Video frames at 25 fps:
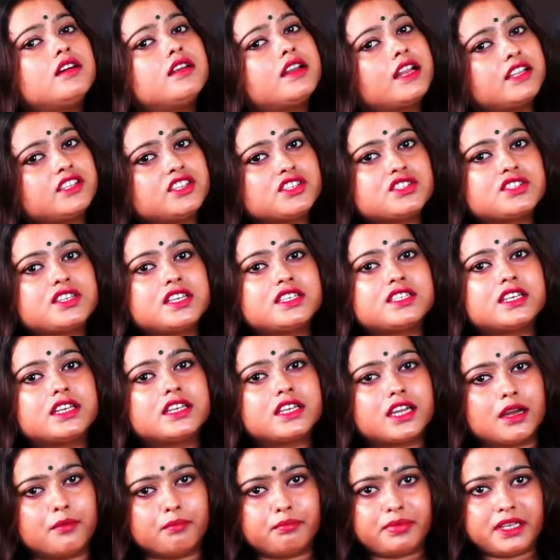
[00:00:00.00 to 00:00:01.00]
रजिस्ट्रेशन
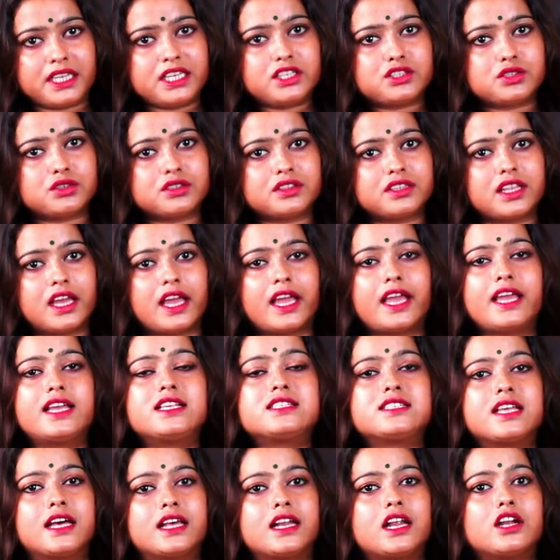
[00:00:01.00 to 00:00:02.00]
कंप्लीट होता है
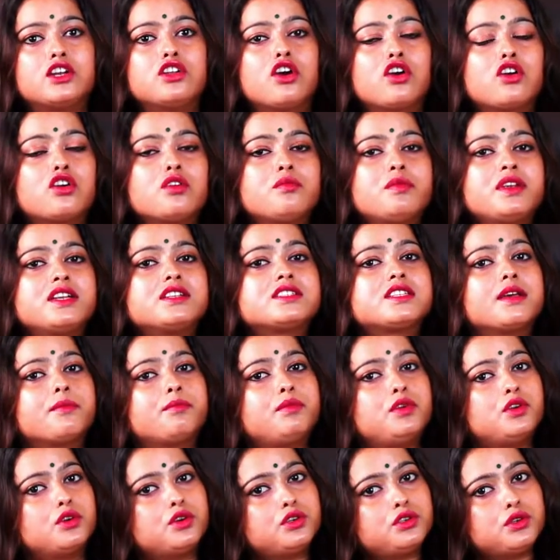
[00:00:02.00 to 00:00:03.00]
सारा डॉक्यूमेंट्स
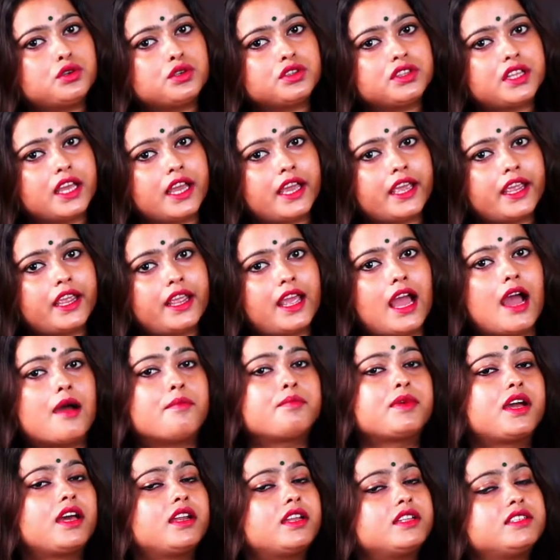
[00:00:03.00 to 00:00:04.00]
अपलोड होता है
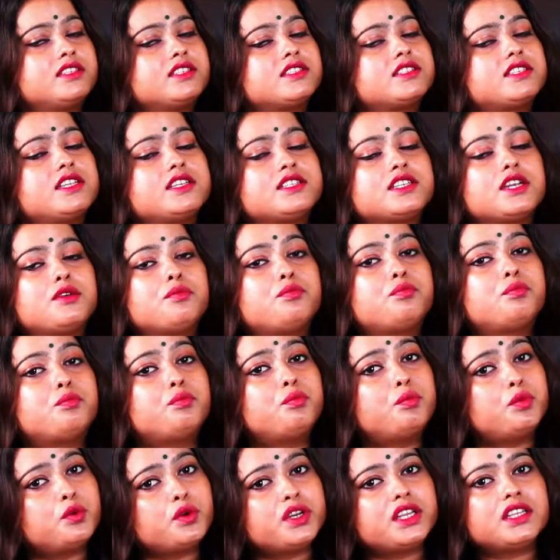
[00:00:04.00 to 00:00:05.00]
आपका रजिस्ट्रेशन
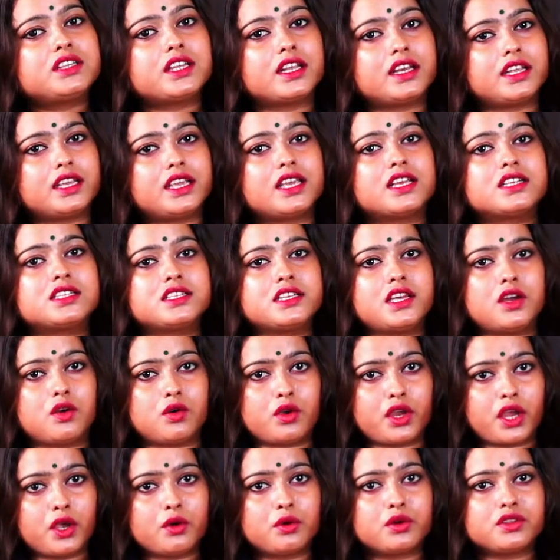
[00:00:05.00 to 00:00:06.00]
पूरी तरीके से
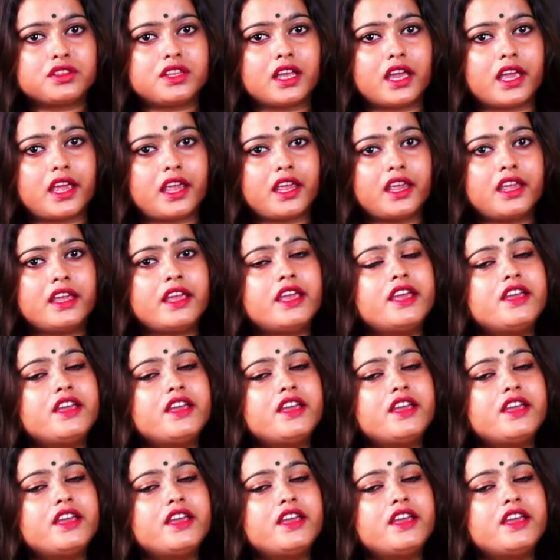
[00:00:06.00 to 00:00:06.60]
ओके होता है